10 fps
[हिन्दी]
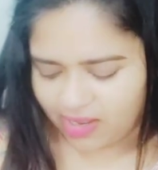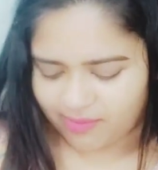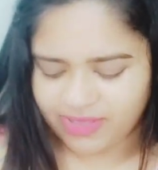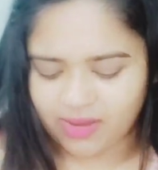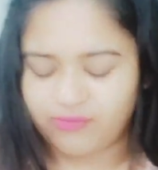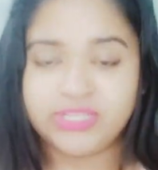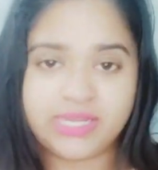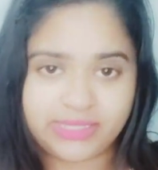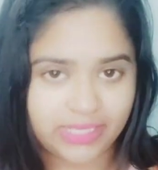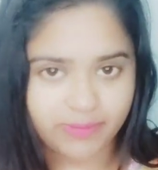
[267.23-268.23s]
अभी ऑफर
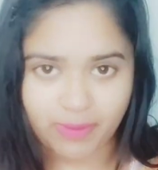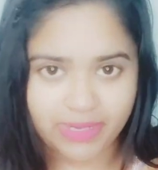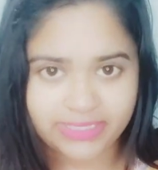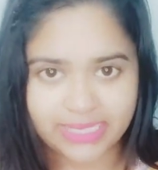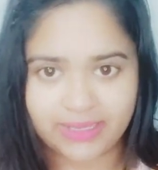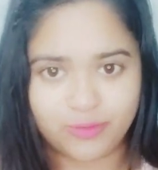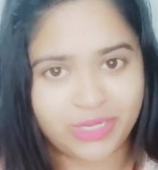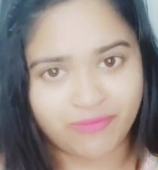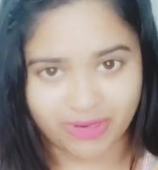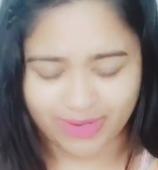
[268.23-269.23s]
चला था रिपब्लिक डे का तो
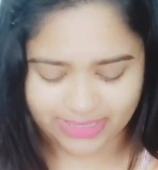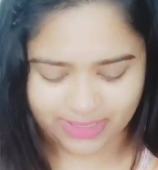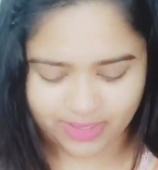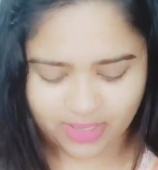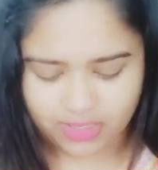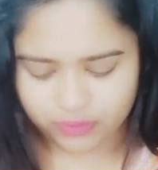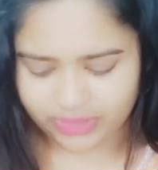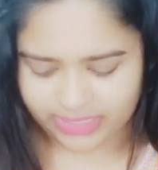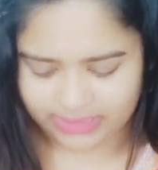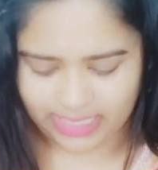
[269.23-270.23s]
मैंने मंगवा दिया तो
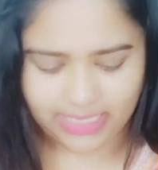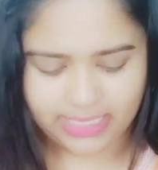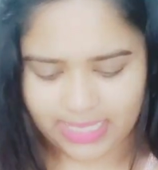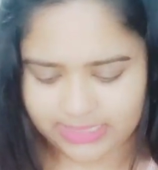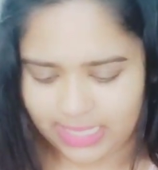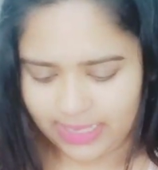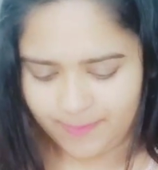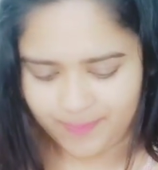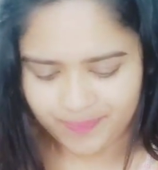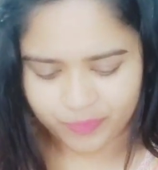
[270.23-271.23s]
देखते हैं कि कैसा है
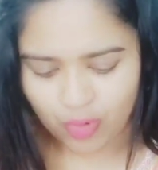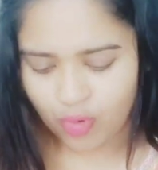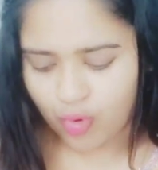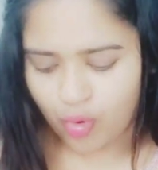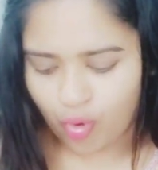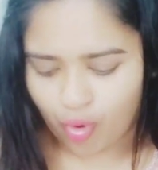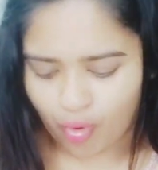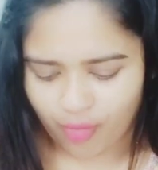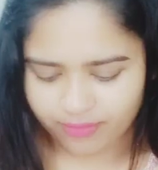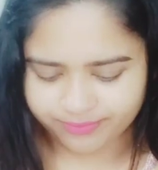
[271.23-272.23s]
all